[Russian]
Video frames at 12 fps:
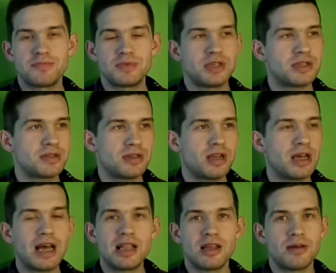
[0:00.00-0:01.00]
Здесь
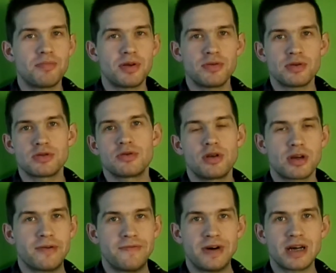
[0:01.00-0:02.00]
реально привел
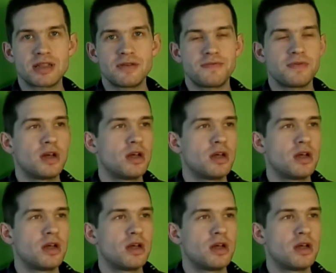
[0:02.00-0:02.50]
столько фактов,